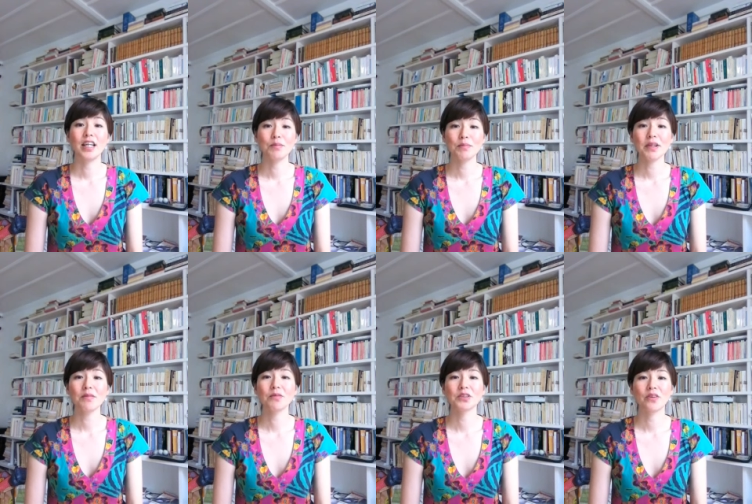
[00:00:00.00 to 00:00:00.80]
今ま
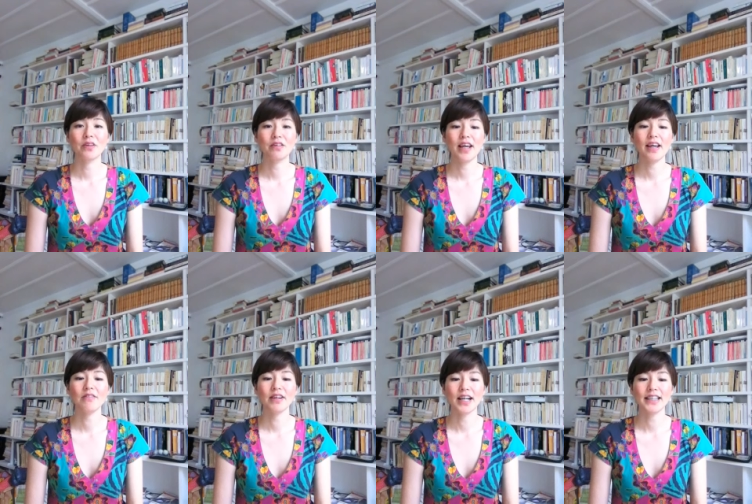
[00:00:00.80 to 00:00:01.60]
でも初級
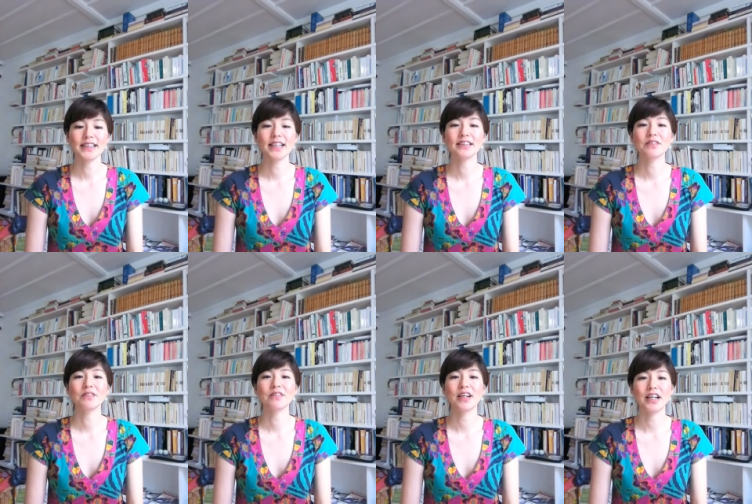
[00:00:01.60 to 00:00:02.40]
編を開催した
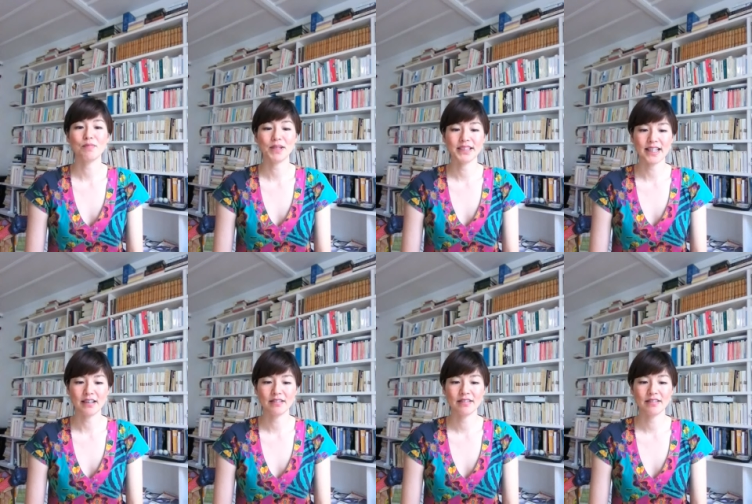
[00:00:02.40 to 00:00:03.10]
ことがありますが